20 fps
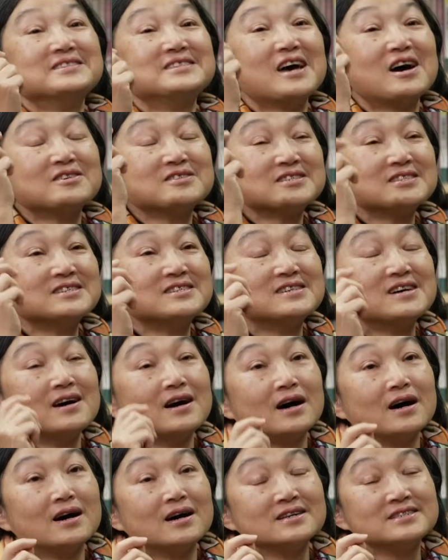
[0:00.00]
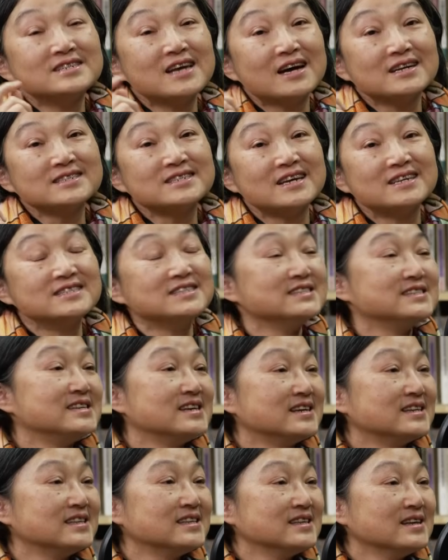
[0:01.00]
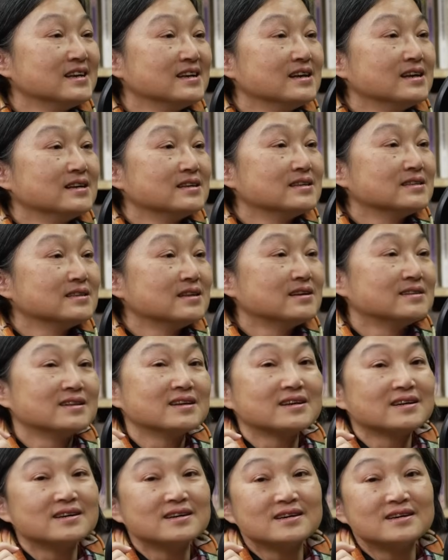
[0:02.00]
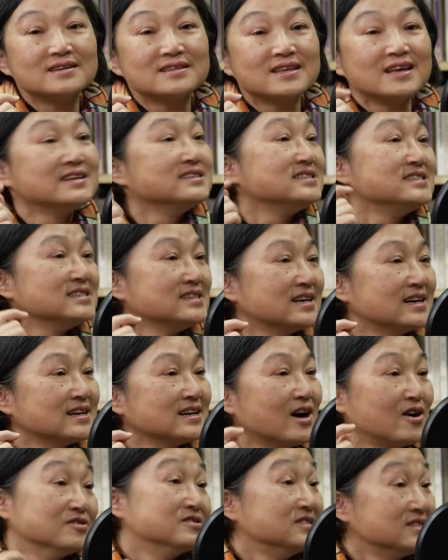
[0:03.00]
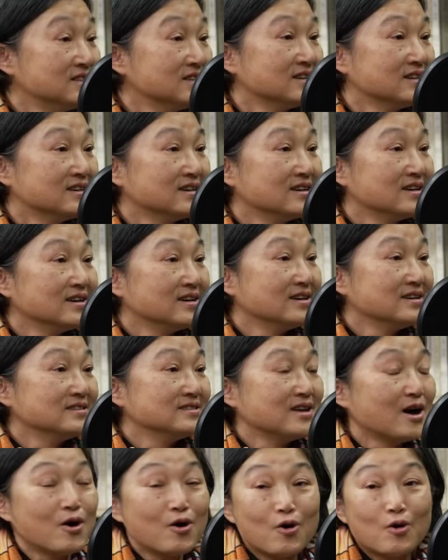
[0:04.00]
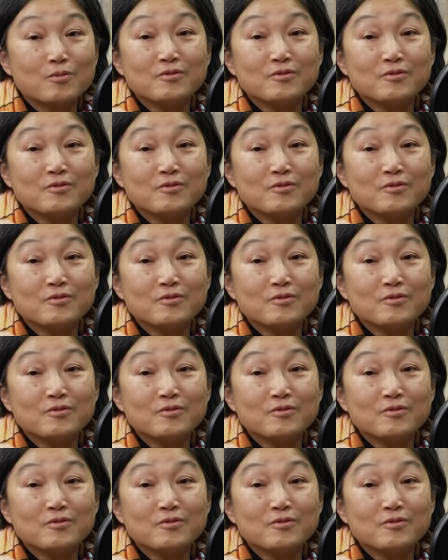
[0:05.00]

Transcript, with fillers: 只要是呃，像前几天那个天气很好热。然后